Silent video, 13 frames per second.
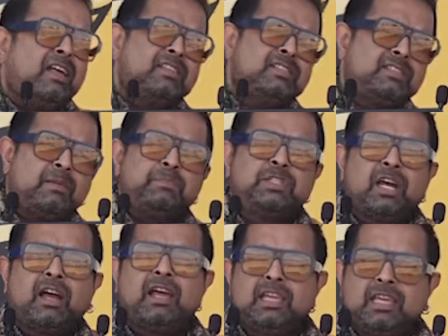यहाँ
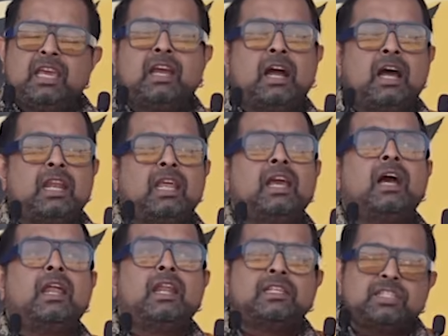सब जगह ये
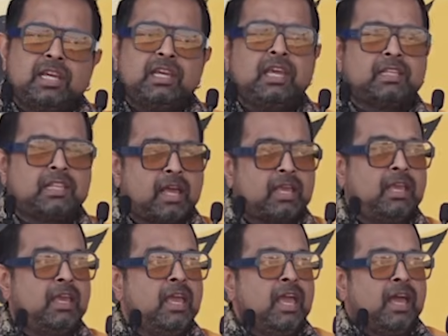गाने गाना चाहिए
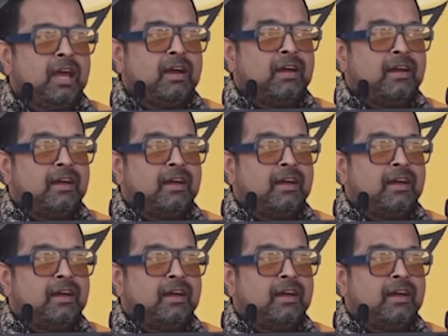ताकि